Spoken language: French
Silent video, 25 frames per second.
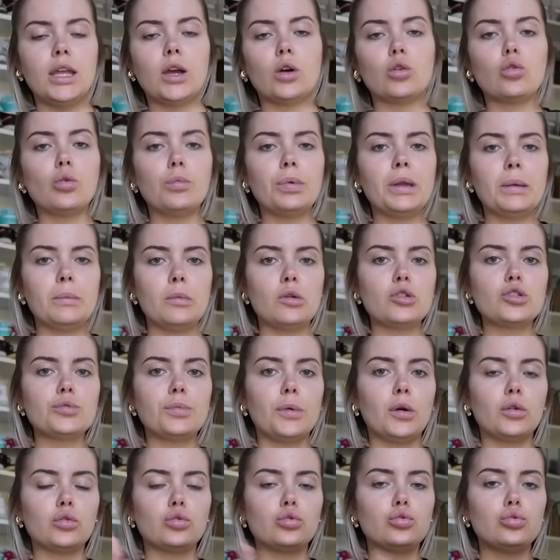Et en complément, je
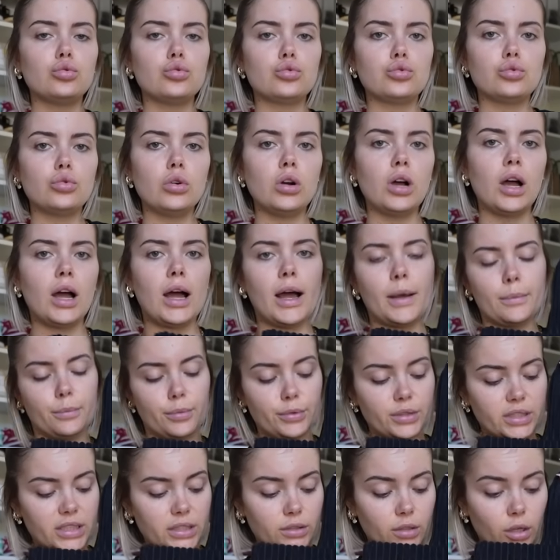prends toujours un
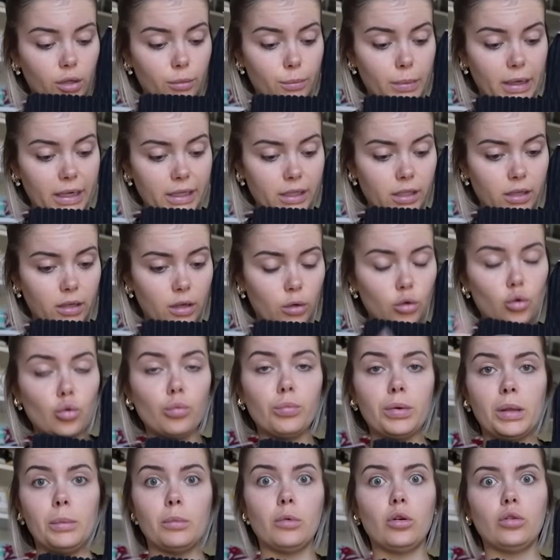petit tote bag, un
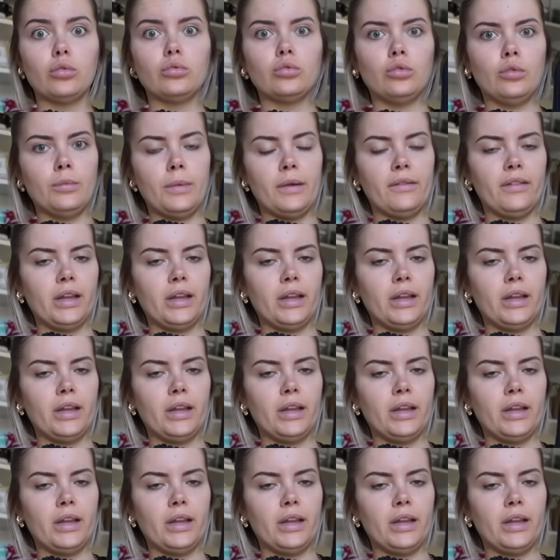complément de ma